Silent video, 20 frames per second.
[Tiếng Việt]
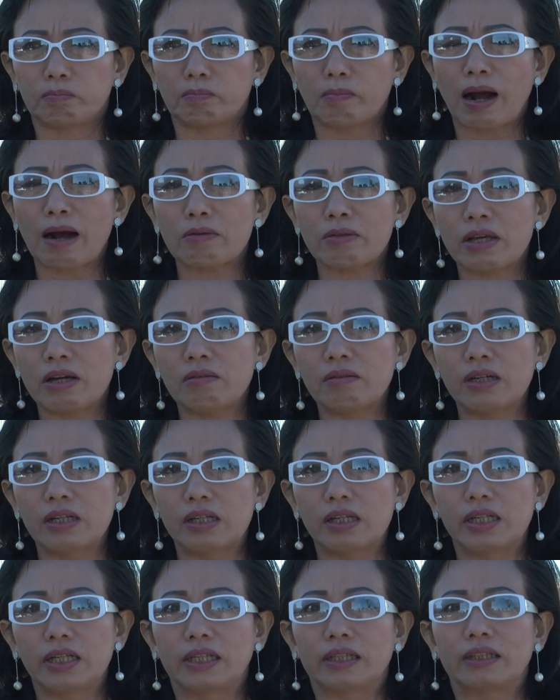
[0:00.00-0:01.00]
Bao nhiêu
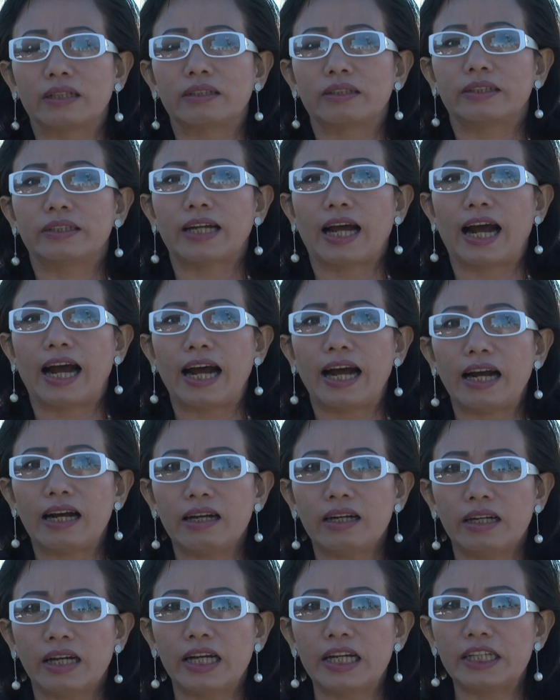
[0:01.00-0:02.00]
người
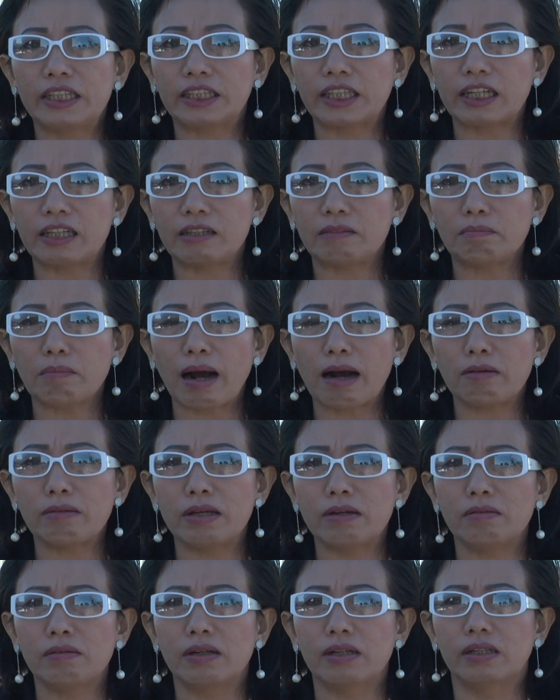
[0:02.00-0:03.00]
đã hy sinh bao
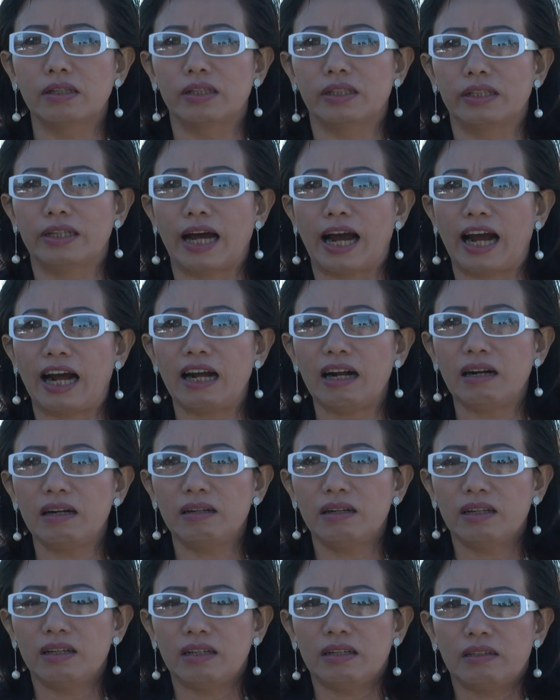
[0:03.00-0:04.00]
nhiêu người đã
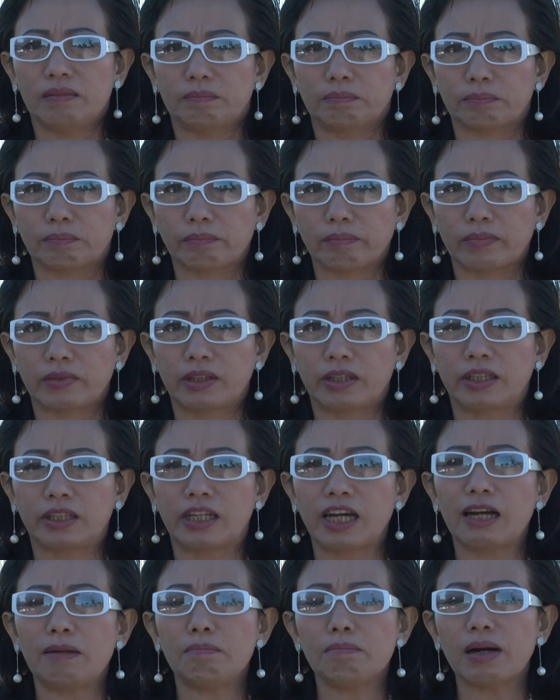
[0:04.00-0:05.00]

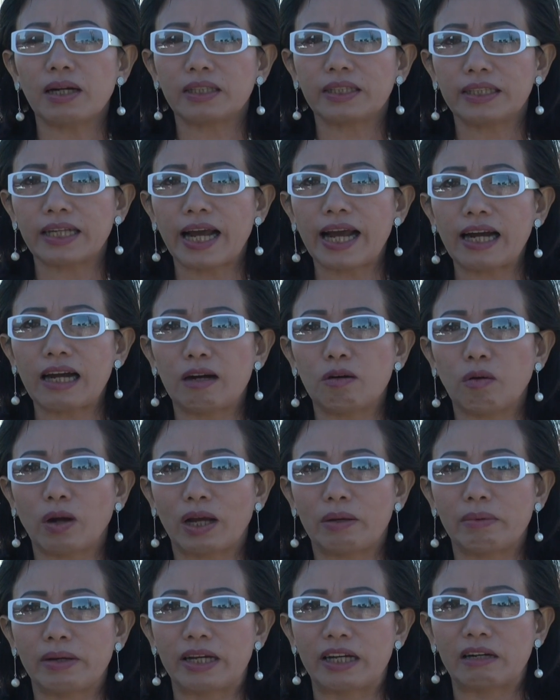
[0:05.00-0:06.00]
chết mất xác ở
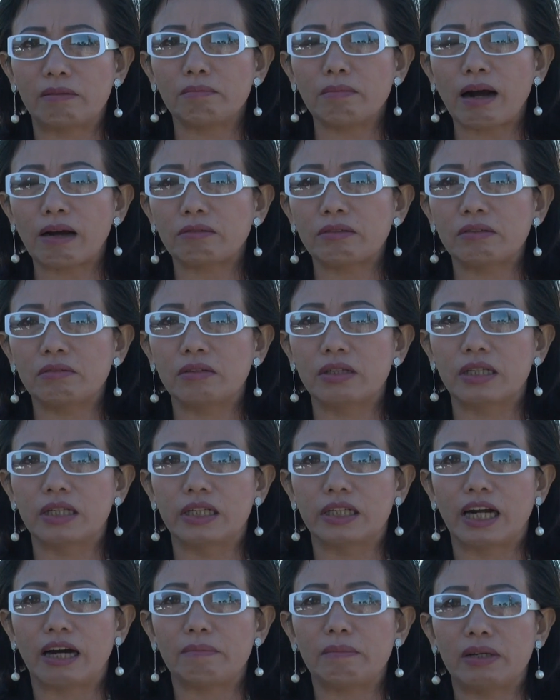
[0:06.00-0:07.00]
ngoài biển bao nhiêu
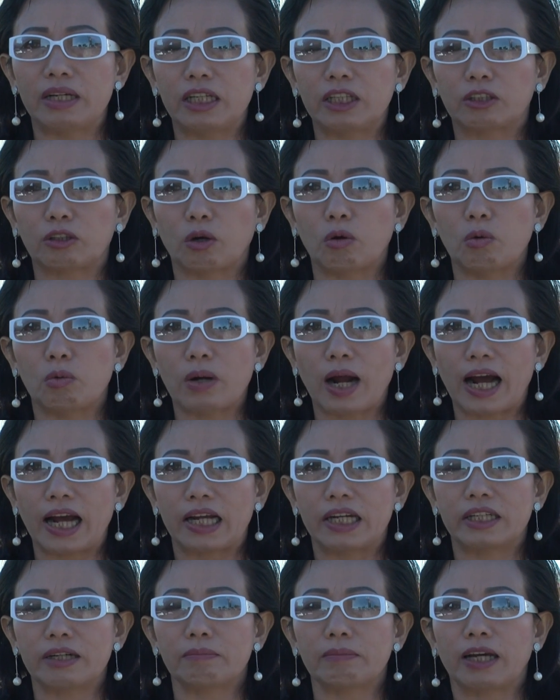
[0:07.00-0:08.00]
người đã bị tù
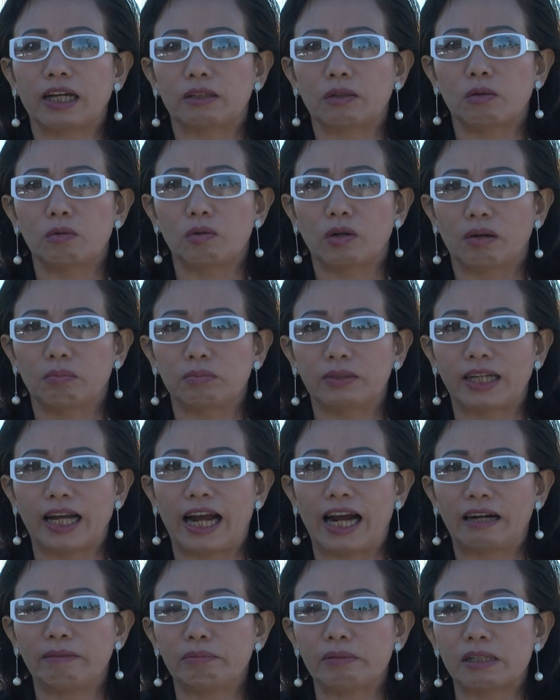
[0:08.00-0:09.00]
đài trong nhà tù cộng
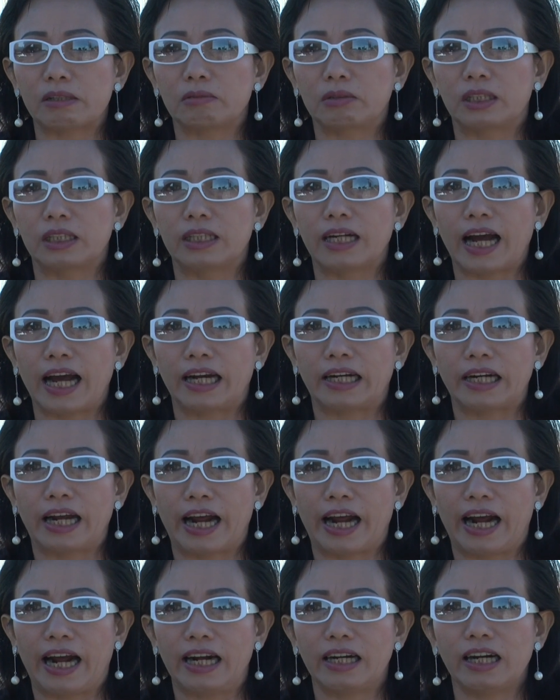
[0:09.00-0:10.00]
sản vì sự hành
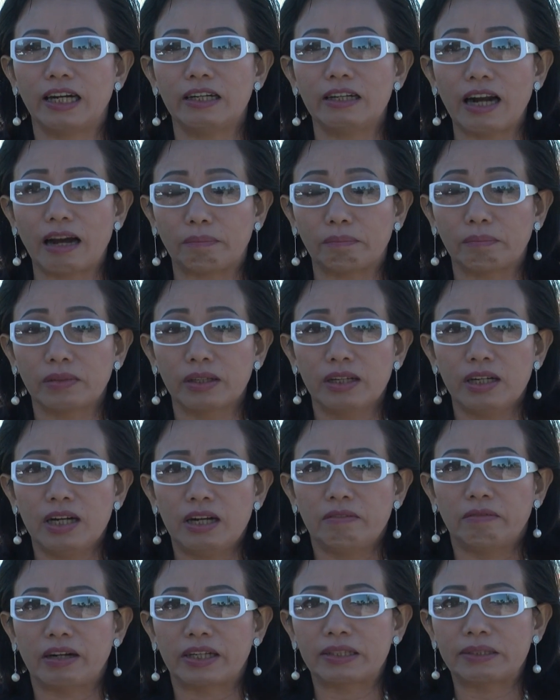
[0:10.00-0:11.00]
hạ đánh đập
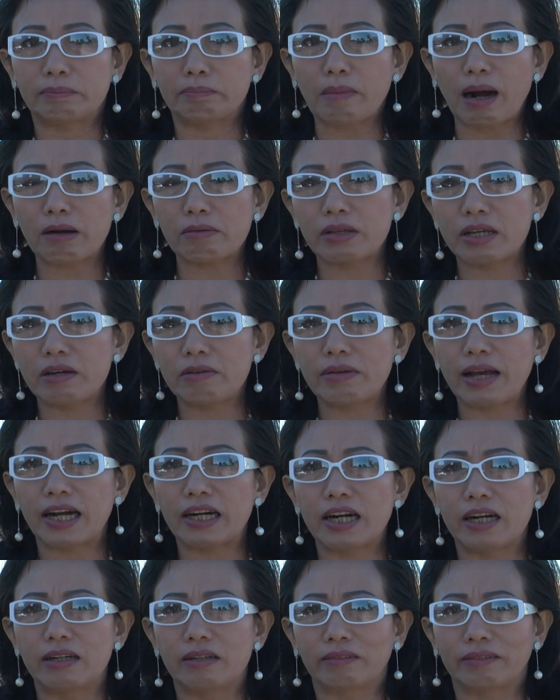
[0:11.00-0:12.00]
và bao nhiêu gia
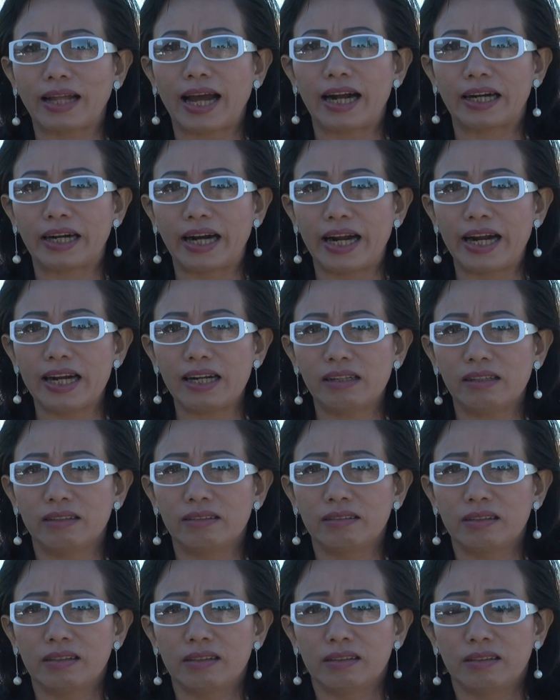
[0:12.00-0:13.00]
đình tan nát
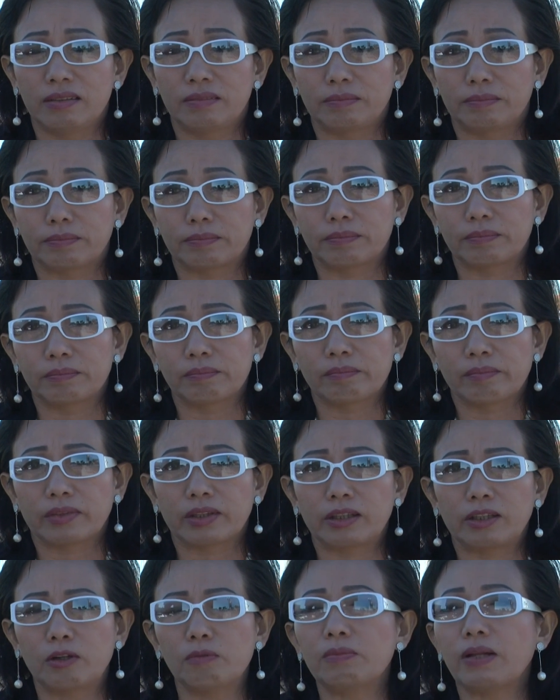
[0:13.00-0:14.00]

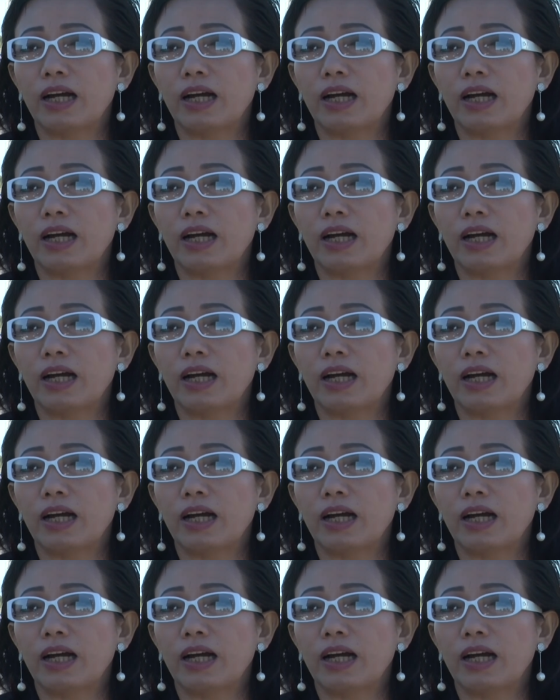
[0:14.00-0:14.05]
chúng